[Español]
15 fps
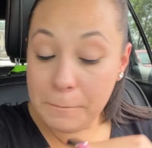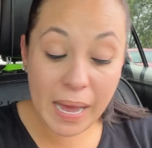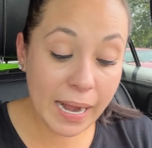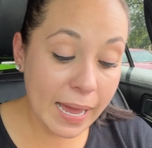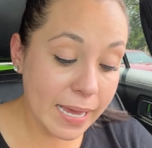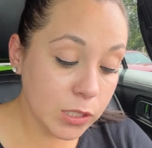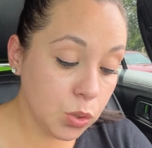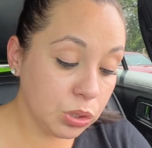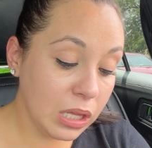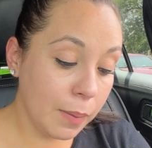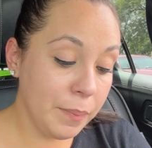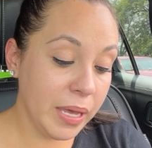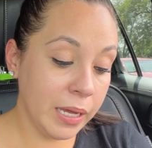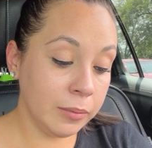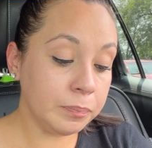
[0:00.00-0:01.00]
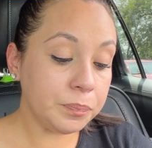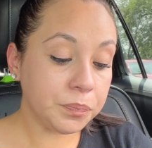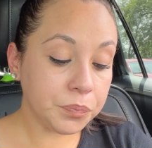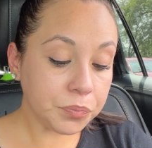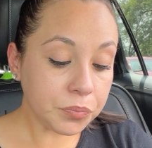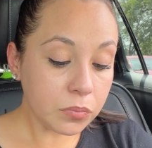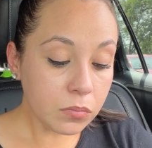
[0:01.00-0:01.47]
para eso también
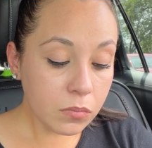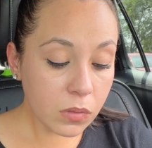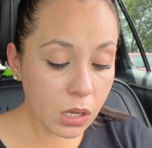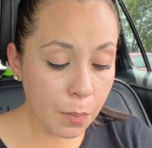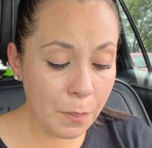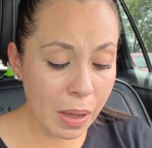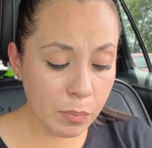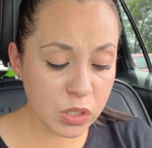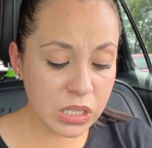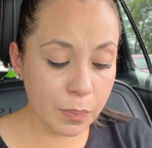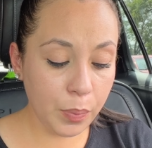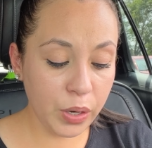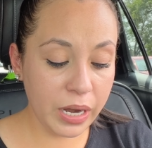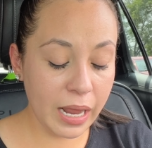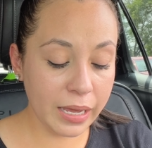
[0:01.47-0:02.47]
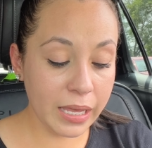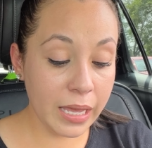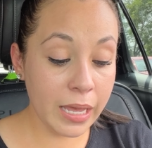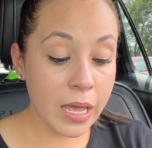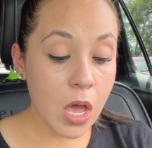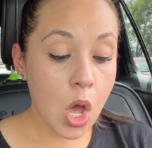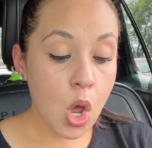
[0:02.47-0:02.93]
Vamos a poner
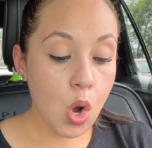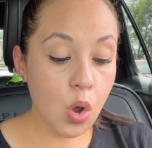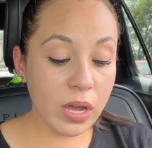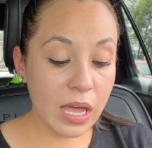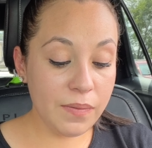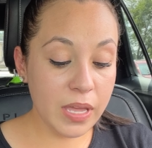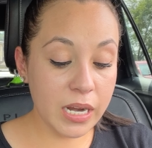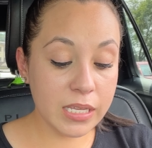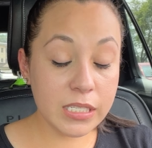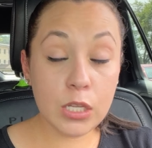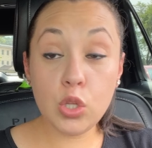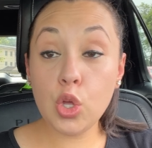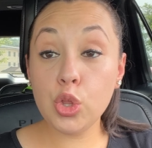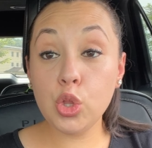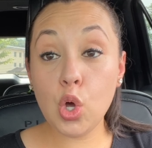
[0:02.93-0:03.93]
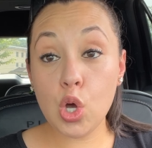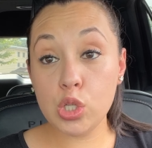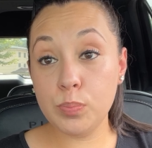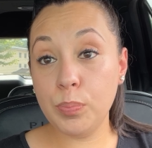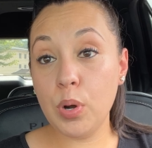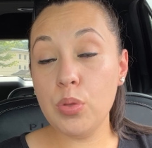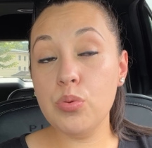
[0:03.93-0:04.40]
aquí lo que vienen siendo dos
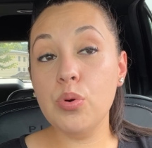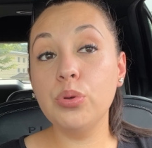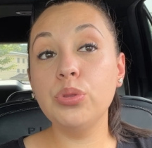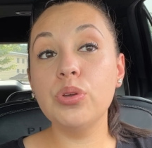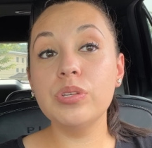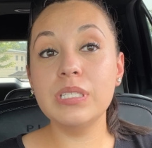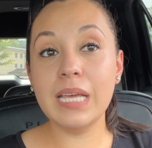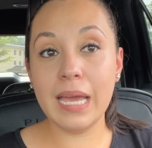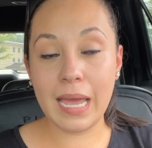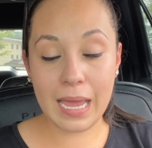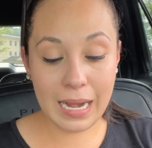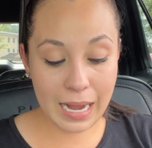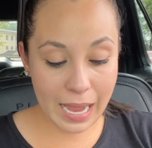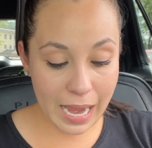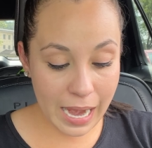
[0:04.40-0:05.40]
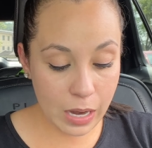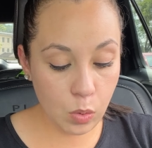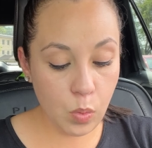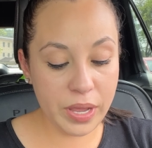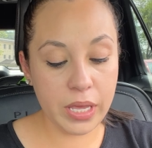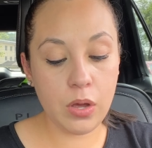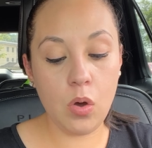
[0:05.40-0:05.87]
productos del el
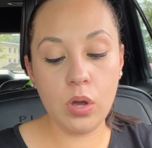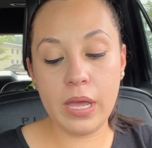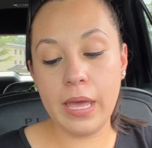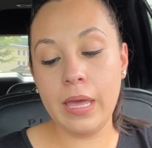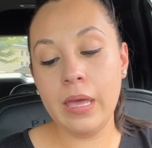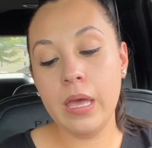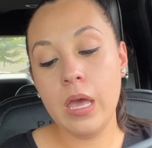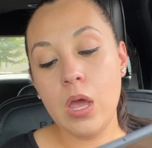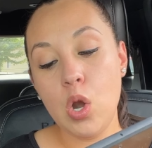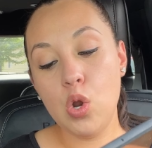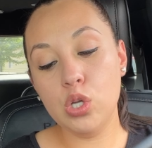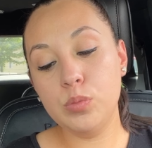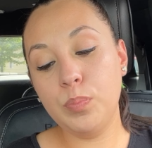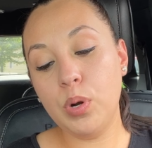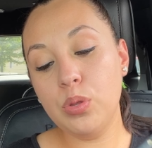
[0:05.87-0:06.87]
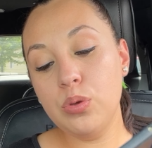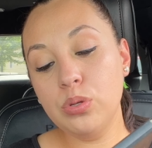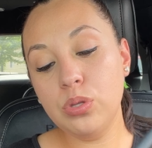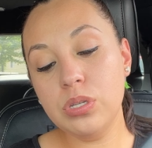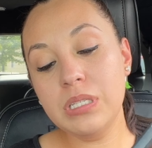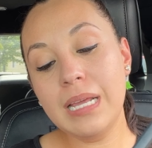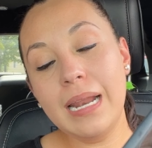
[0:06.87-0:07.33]
Airwick, ¿ok? Los
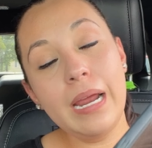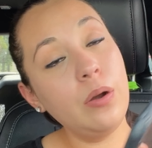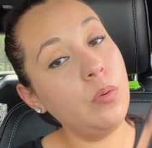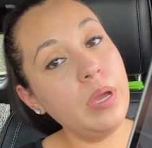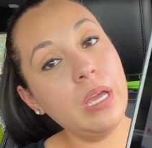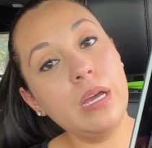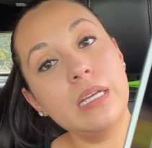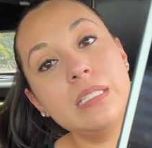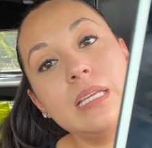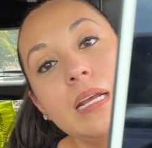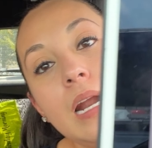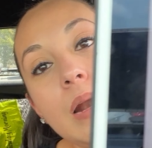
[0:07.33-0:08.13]
productos del Airwick están